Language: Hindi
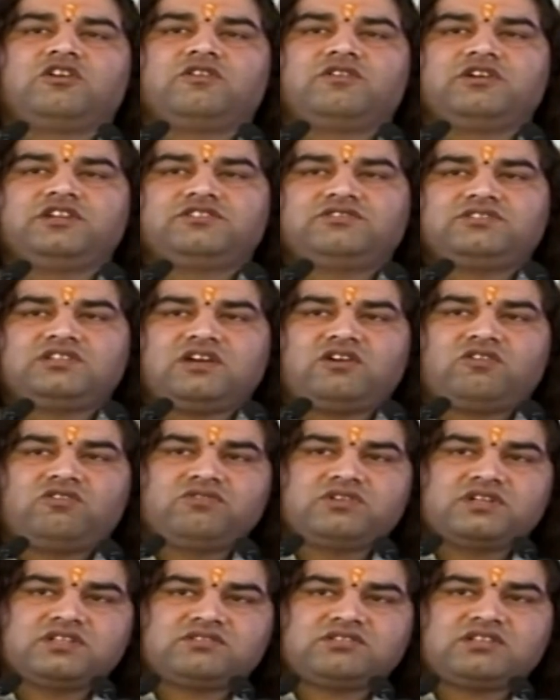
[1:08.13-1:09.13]
और
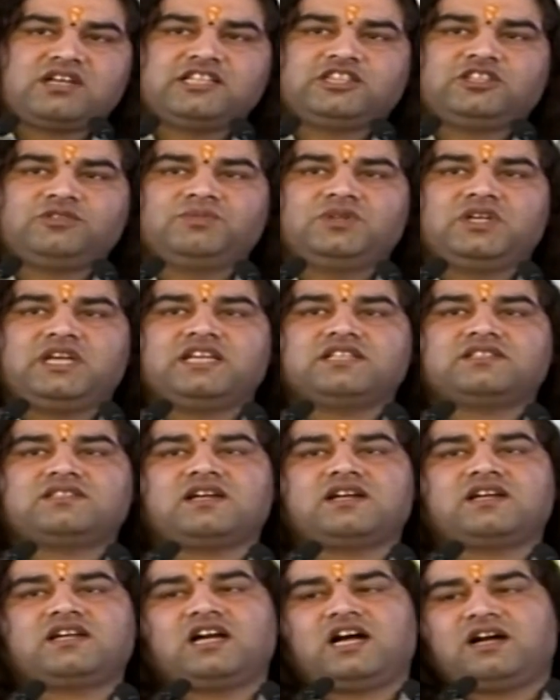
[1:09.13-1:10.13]
इच्छाओं के साथ में ऐसा